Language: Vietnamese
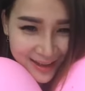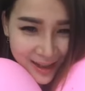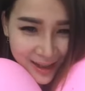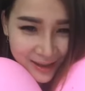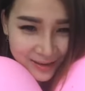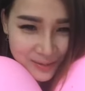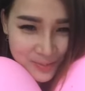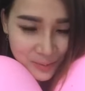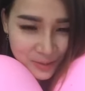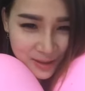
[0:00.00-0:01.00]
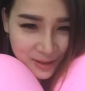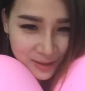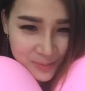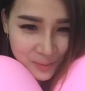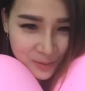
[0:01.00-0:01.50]
À được Mộc Trinh ơi,
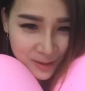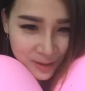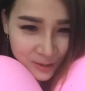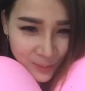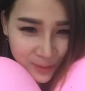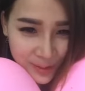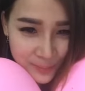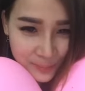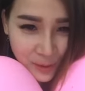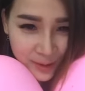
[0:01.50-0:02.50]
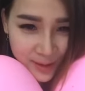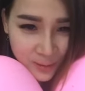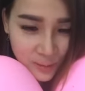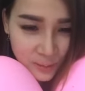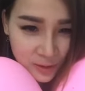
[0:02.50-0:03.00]
Mộc Trinh thuốc em bôi ở đâu
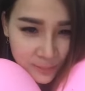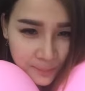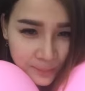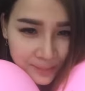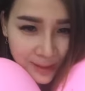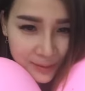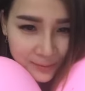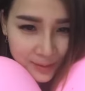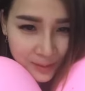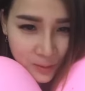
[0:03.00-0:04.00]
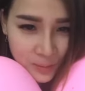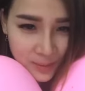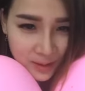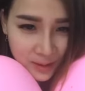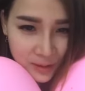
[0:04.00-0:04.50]
cũng được. Tại vì thuốc
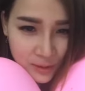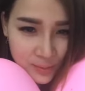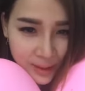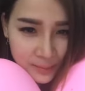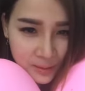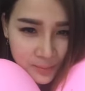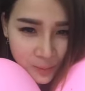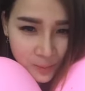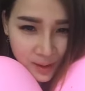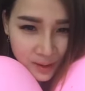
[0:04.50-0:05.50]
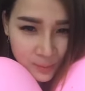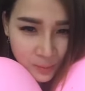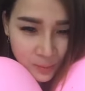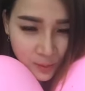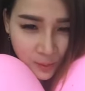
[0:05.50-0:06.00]
mình ở nhiều bạn bị mụn lưng,
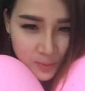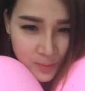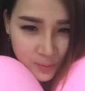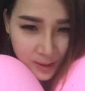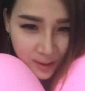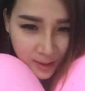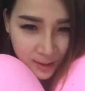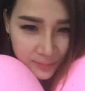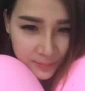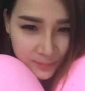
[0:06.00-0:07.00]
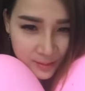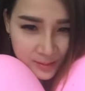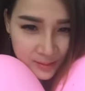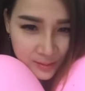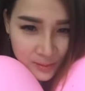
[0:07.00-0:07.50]
mụn cổ, mụn ngực á.
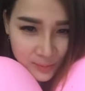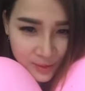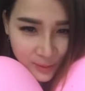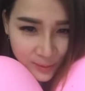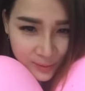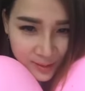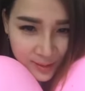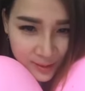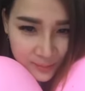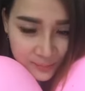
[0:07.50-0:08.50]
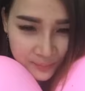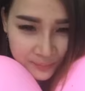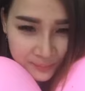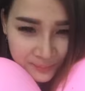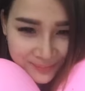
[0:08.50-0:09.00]
Sử dụng rất là ok.
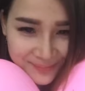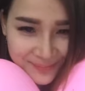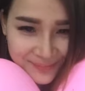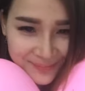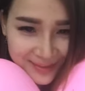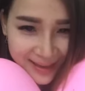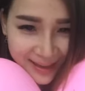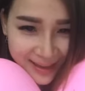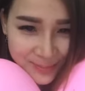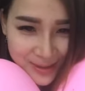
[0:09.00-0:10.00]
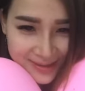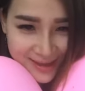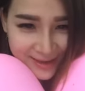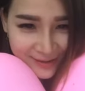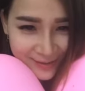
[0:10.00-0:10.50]
À, Hà bê
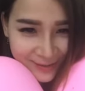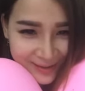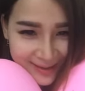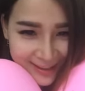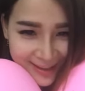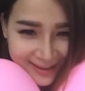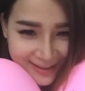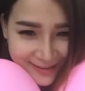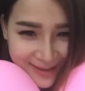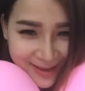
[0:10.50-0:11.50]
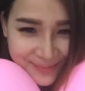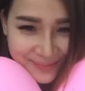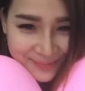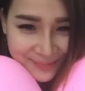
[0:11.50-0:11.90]
xê rồi, ok thank you em.